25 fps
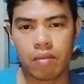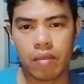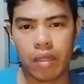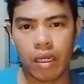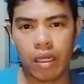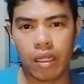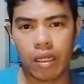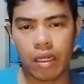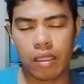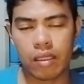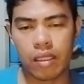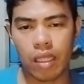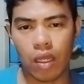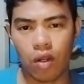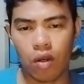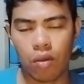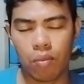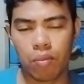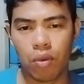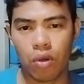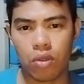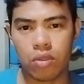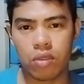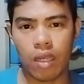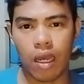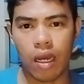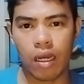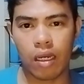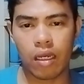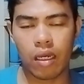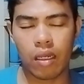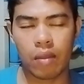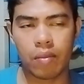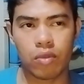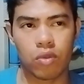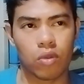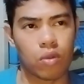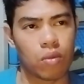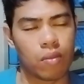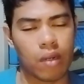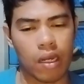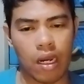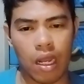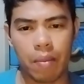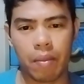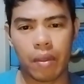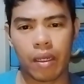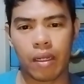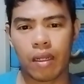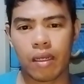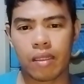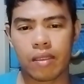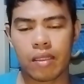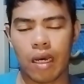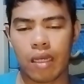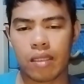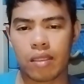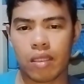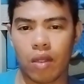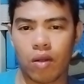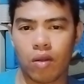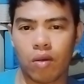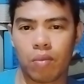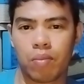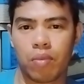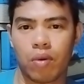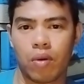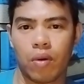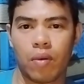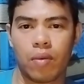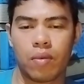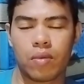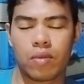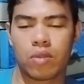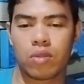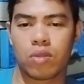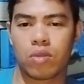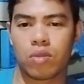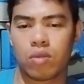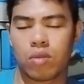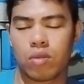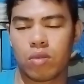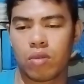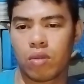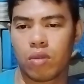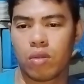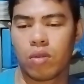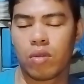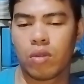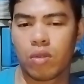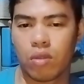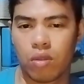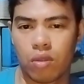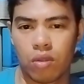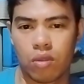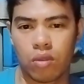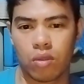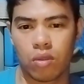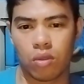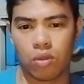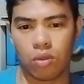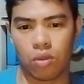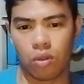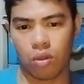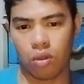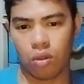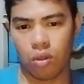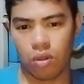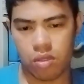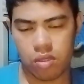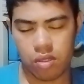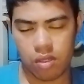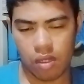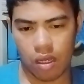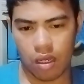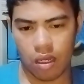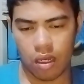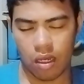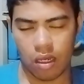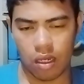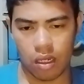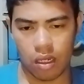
may nagtanong po sa akin. Maraming nagtatanong po tungkol sa